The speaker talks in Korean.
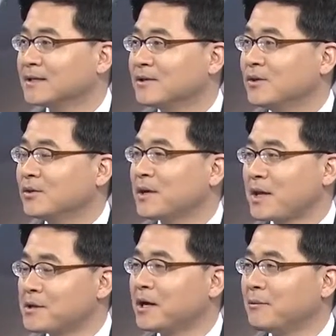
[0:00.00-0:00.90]
그런 걸 우리가
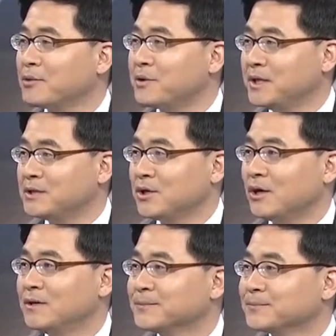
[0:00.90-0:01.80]
상상해 볼 수는
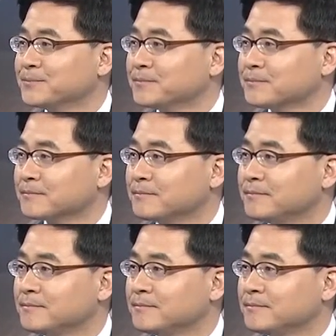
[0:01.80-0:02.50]
있죠. 예, 바로